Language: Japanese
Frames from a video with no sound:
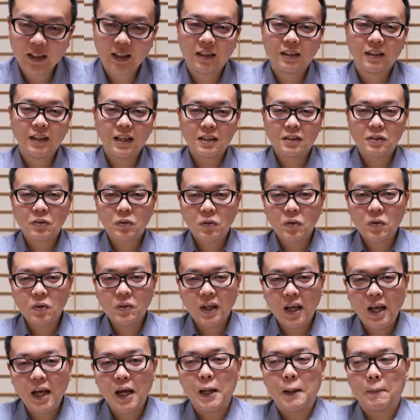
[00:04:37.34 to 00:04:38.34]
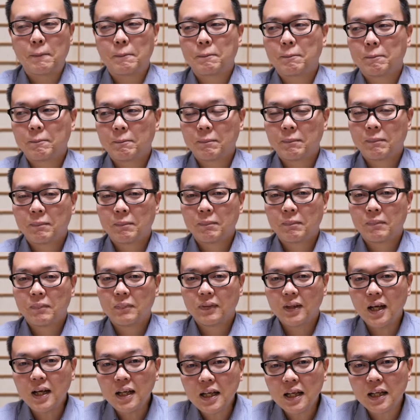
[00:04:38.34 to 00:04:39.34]
でそこで
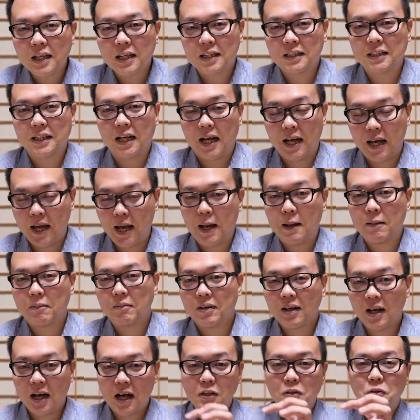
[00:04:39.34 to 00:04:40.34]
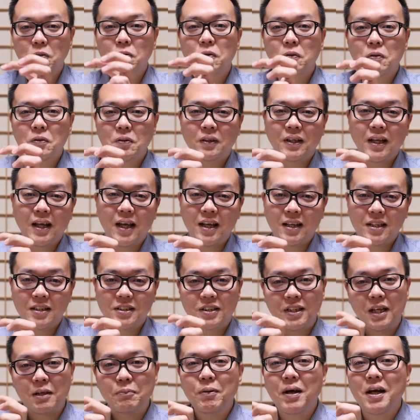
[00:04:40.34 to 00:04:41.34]
ただでさえあそこって
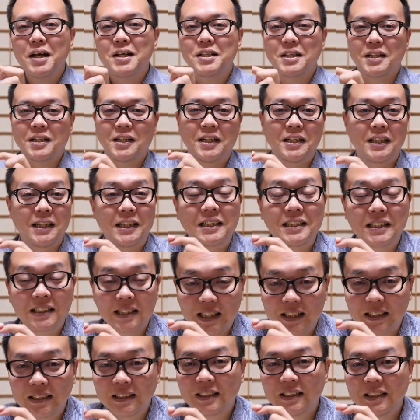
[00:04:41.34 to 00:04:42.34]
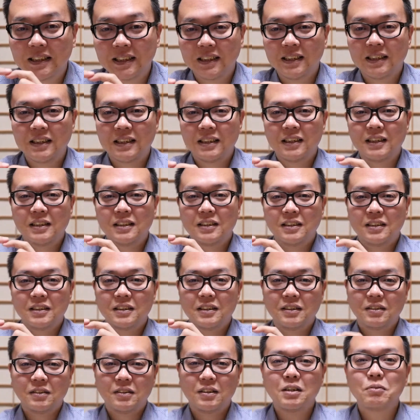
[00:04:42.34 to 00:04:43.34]
狭いじゃないですか。
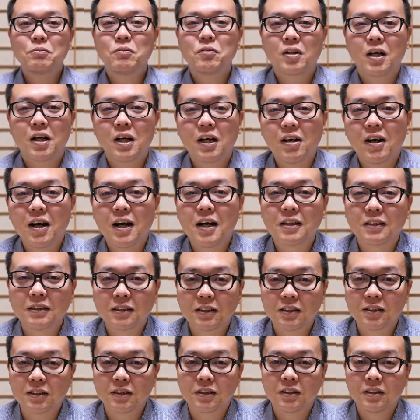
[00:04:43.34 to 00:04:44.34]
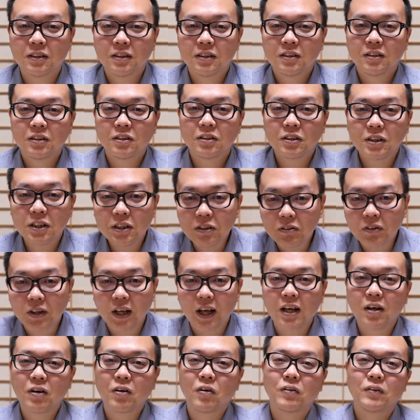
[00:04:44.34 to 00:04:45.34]
にもかかわらず次の
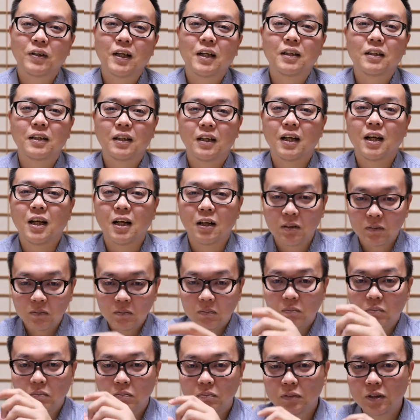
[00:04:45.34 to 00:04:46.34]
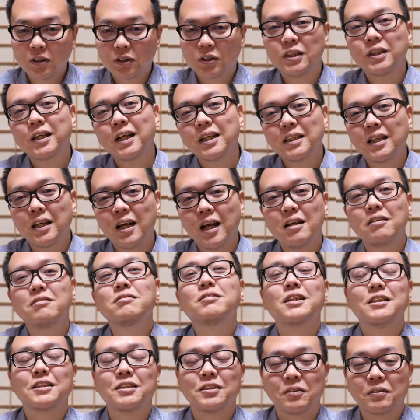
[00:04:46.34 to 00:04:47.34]
言語になったら追加されるん
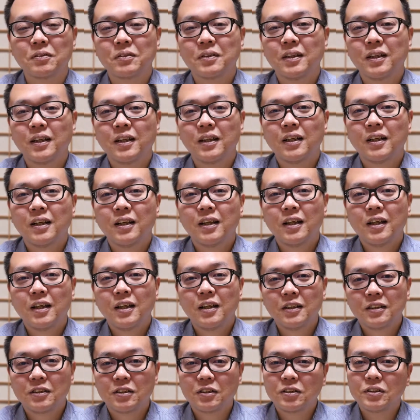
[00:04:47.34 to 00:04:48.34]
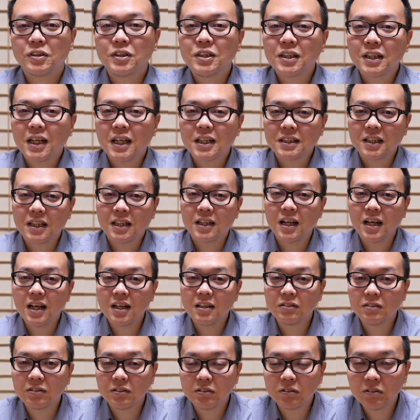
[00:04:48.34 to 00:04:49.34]
ですよ。追加され
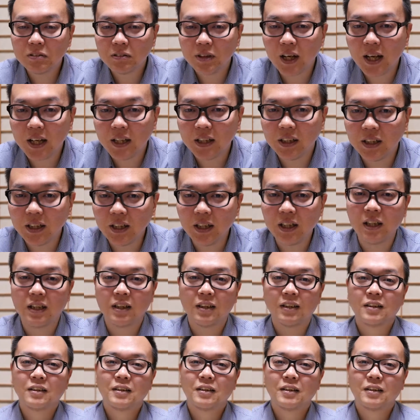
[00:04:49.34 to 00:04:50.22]
る上に